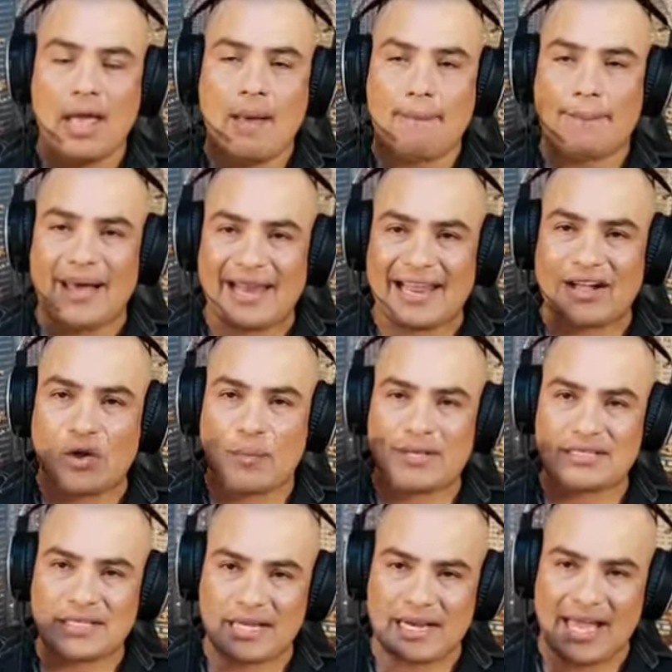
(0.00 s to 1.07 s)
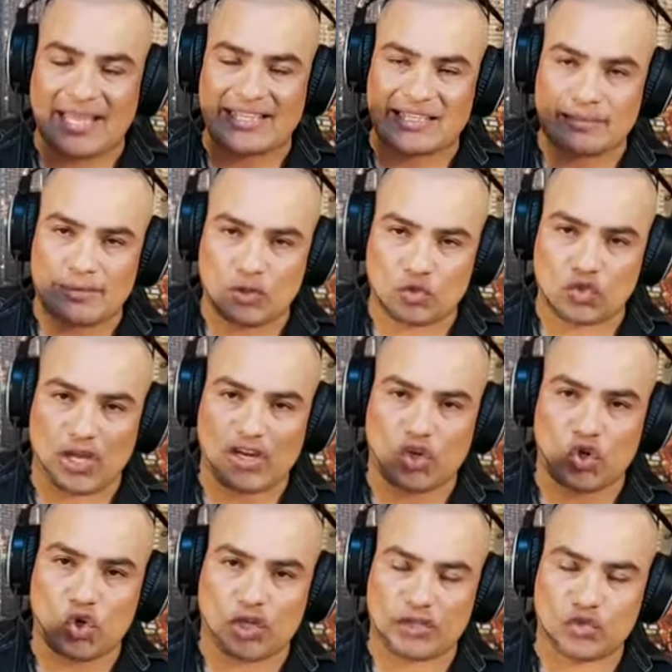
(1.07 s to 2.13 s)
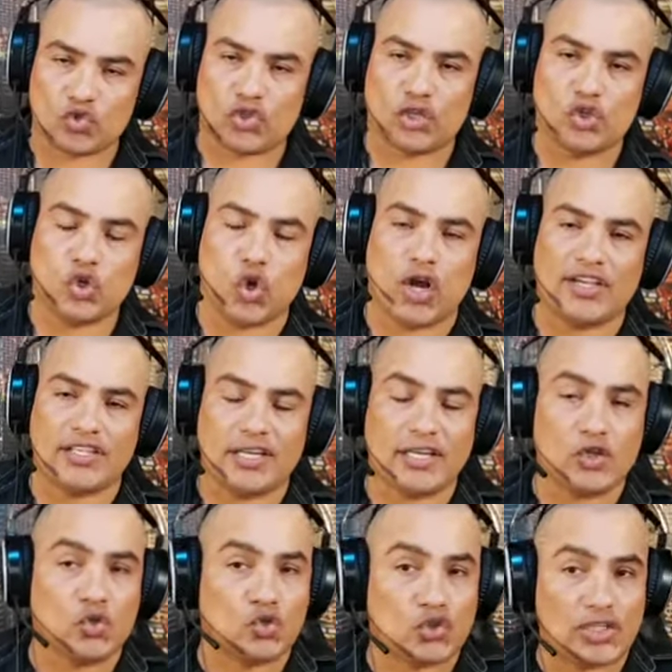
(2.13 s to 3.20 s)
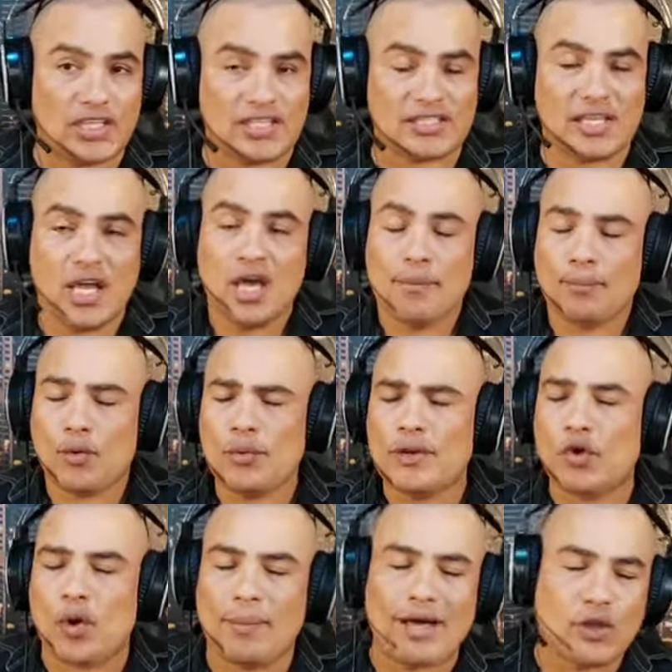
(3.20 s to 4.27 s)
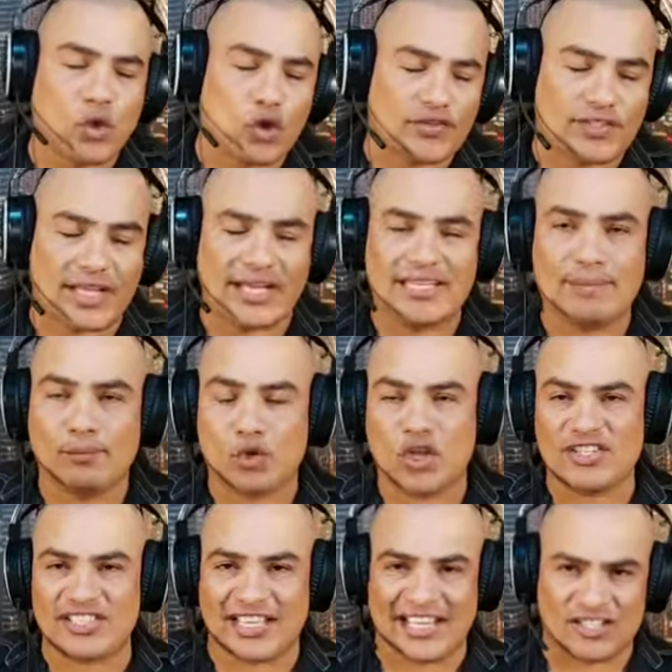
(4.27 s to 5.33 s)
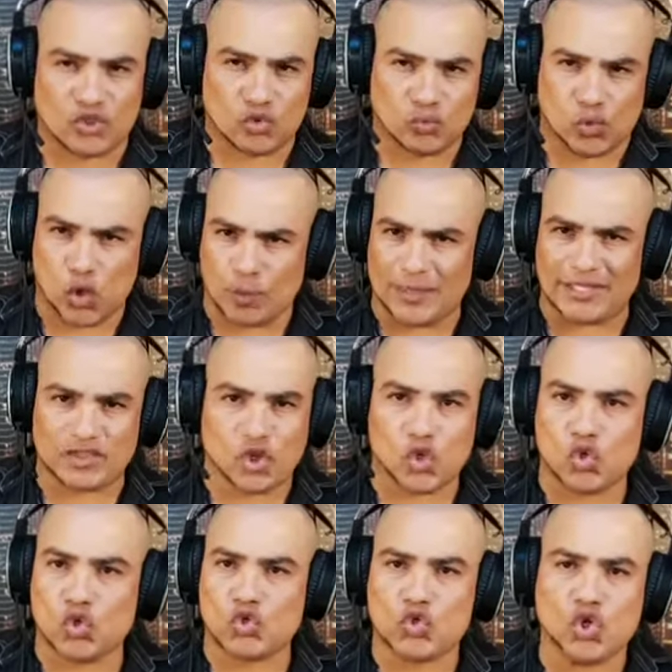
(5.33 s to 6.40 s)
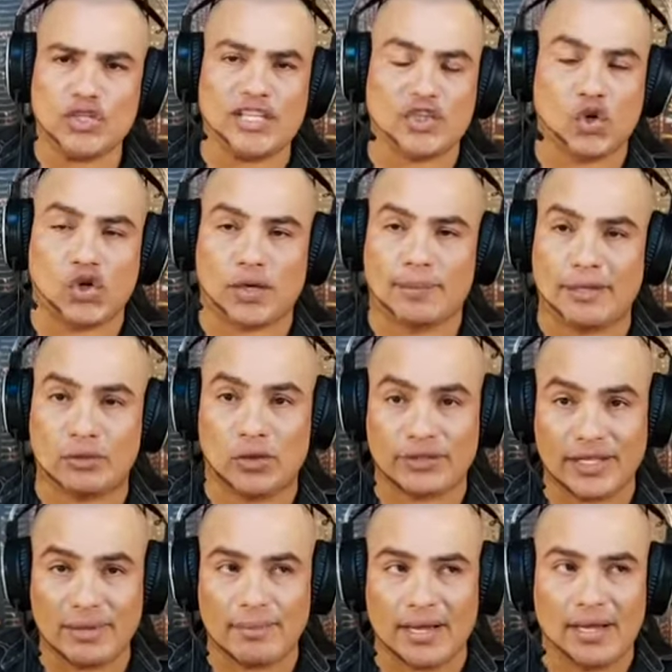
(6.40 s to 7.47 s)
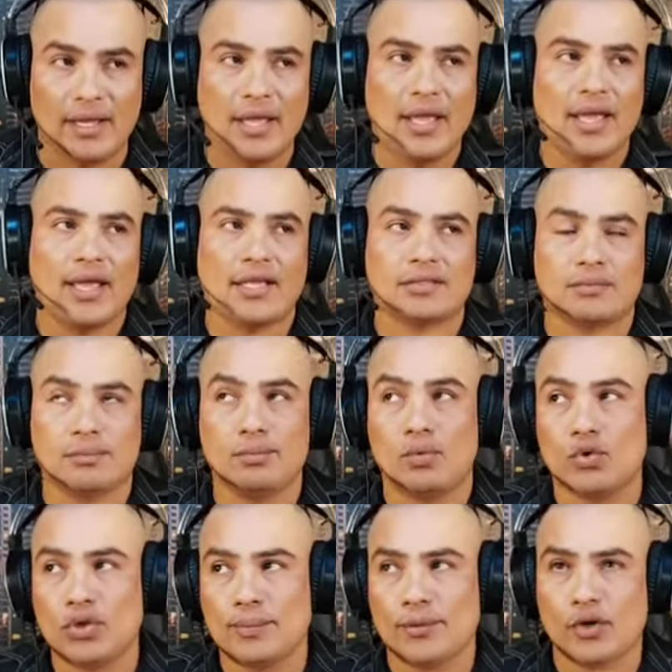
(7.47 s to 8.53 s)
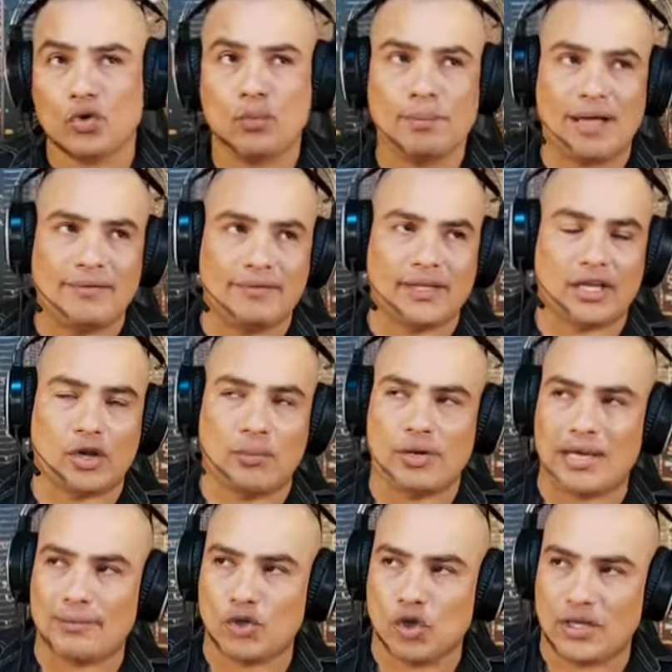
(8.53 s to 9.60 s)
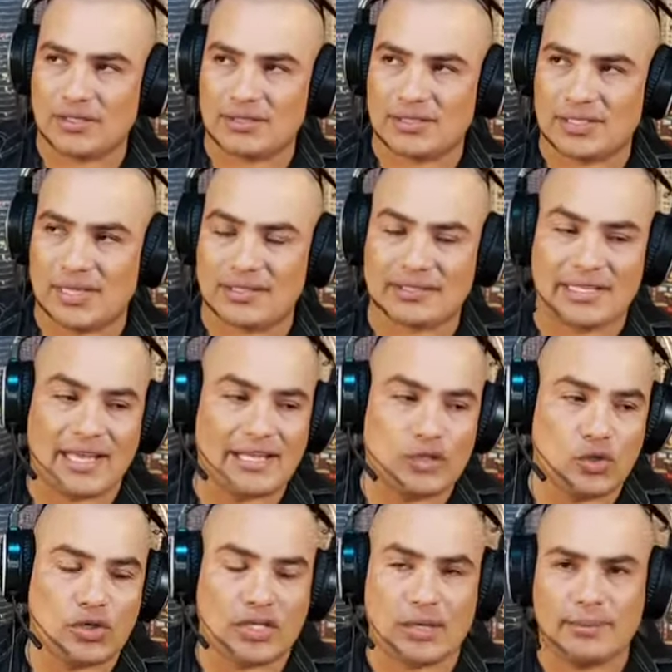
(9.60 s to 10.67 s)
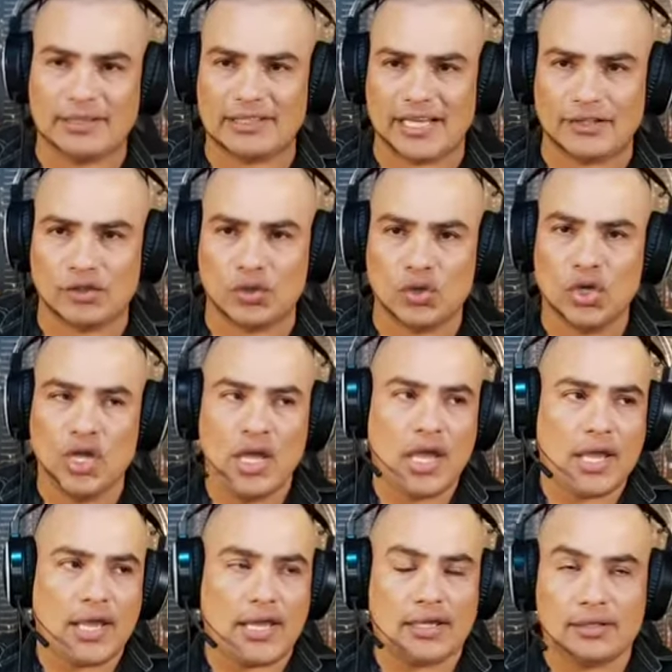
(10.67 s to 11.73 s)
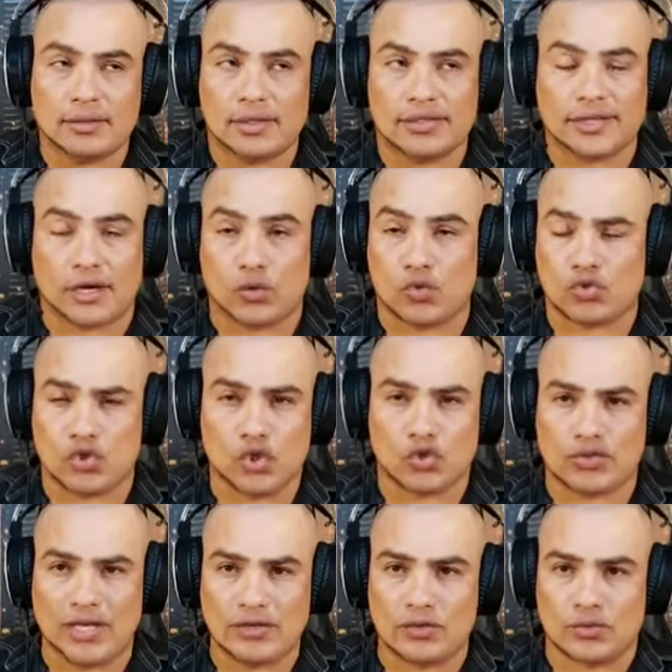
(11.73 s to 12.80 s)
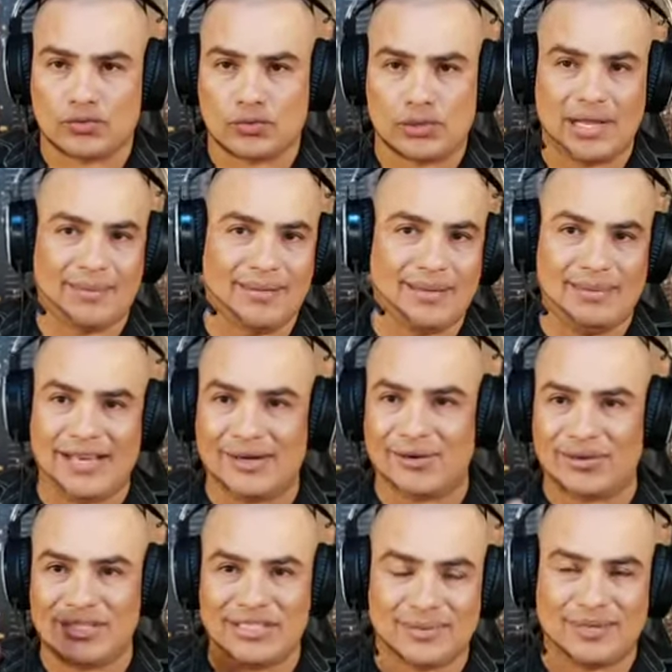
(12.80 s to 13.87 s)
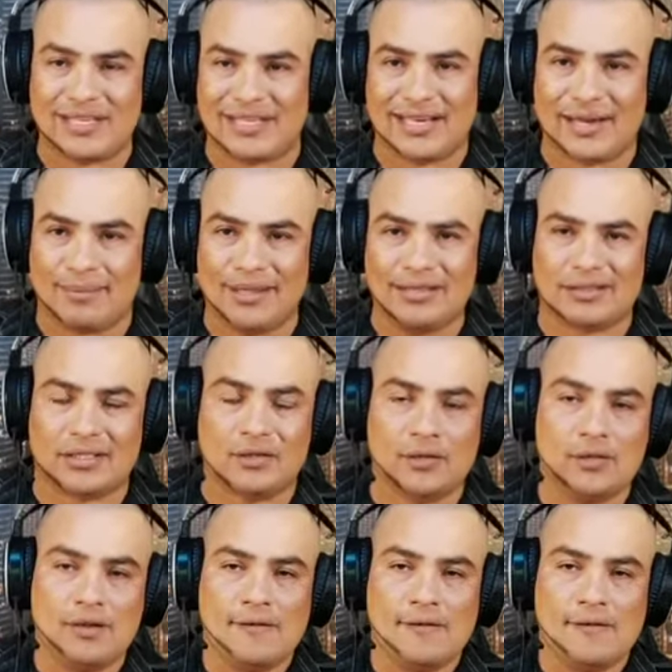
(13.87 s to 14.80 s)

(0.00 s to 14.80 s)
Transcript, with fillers: para comenzar a desmenuzar lo que sucedió ayer y ustedes, público amado que están ahí, puedan sacar sus propias conclusiones con respecto al tema. Es muy preocupante cómo la violencia se ha ido incrementando en el transcurso de los años. La Biblia lo dice bien claramente, ¿no?